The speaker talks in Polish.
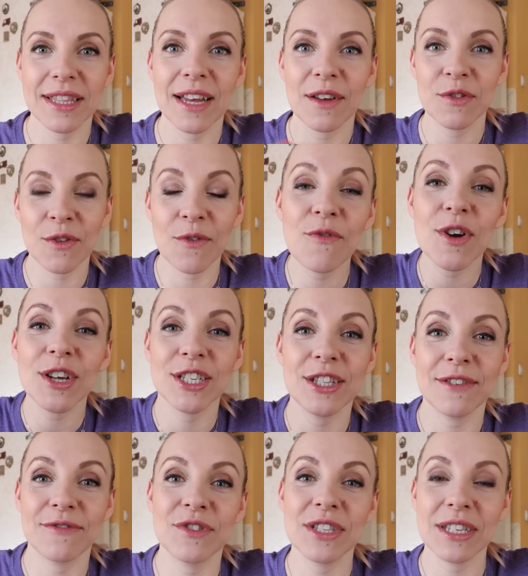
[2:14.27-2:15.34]
ta, to właśnie
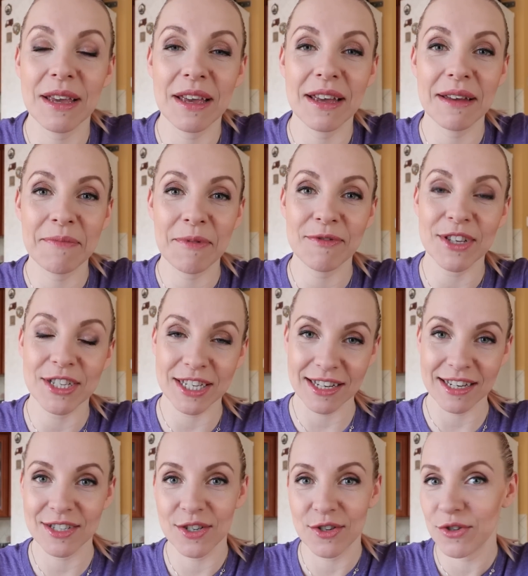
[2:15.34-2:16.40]
te wszystkie
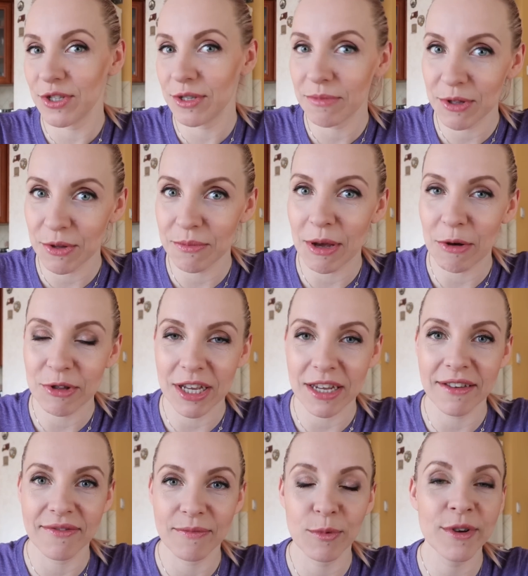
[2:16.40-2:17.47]
powtarzane czynności będą miały
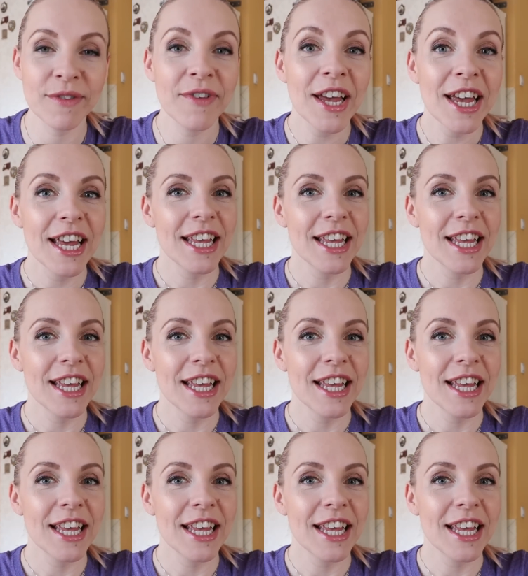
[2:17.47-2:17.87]
taki wpływ.